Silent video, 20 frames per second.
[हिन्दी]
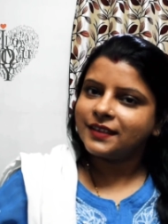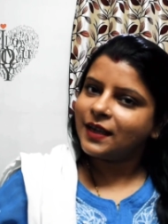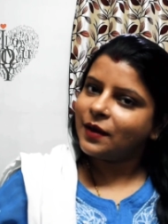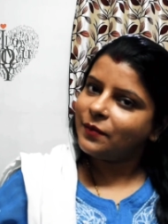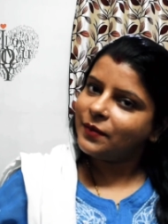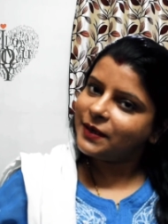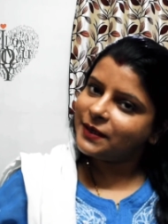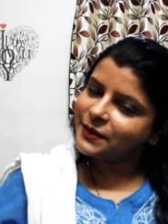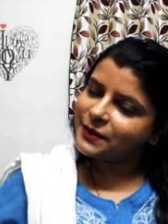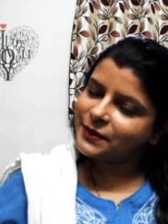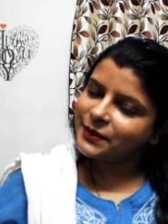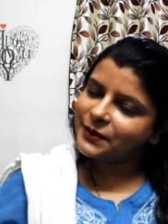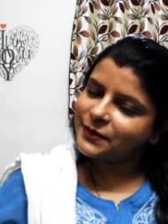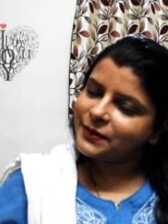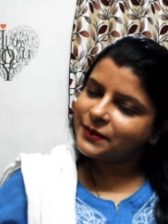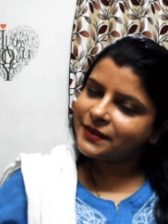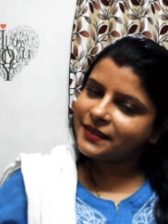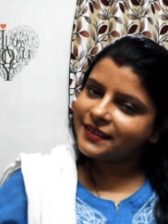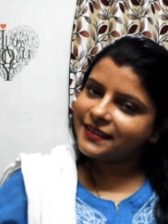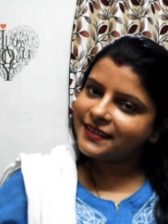कमेंट्स
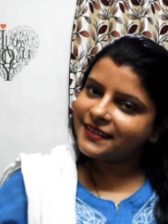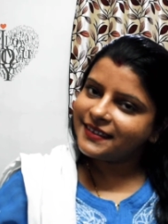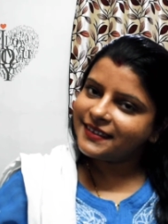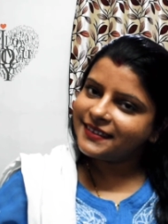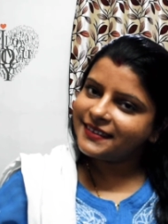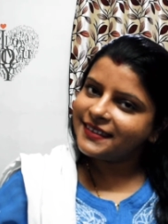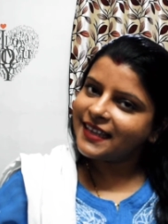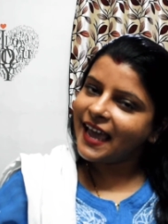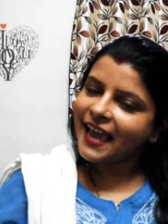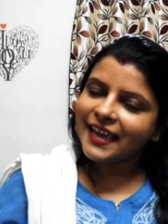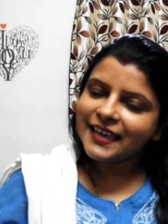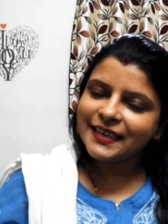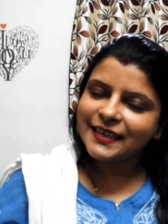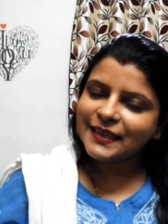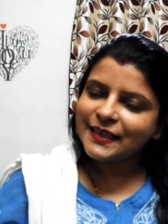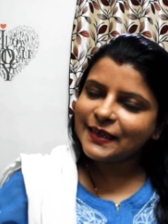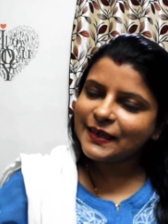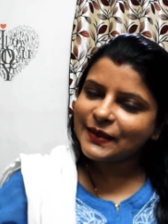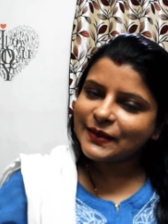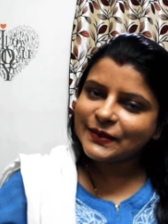ज़रूर करें थैंक
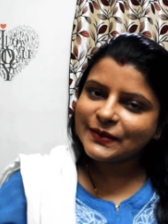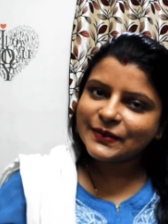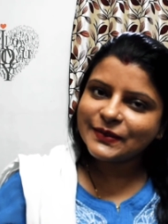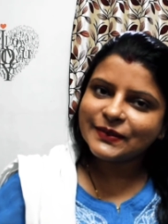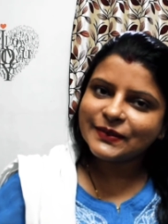यू